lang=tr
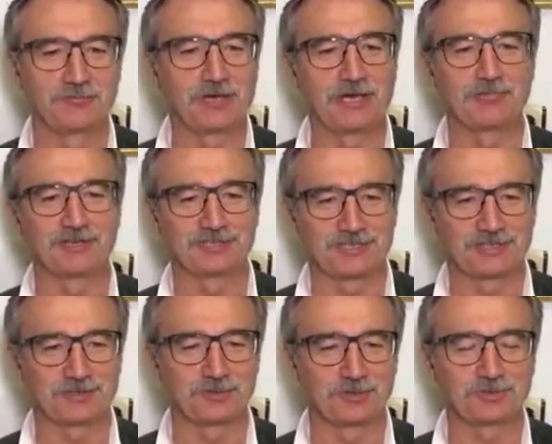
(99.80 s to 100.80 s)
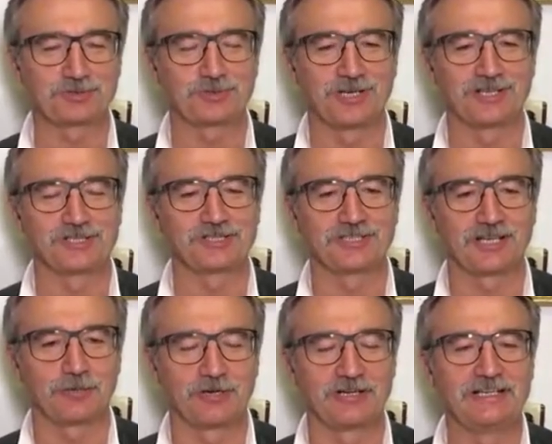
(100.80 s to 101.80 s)
Beypazarı diyoruz şu an için.
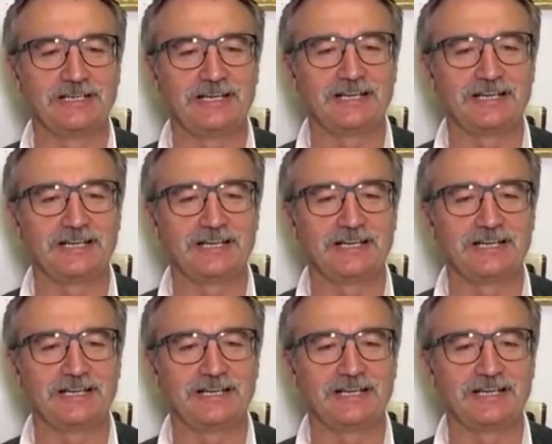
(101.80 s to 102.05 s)
Ama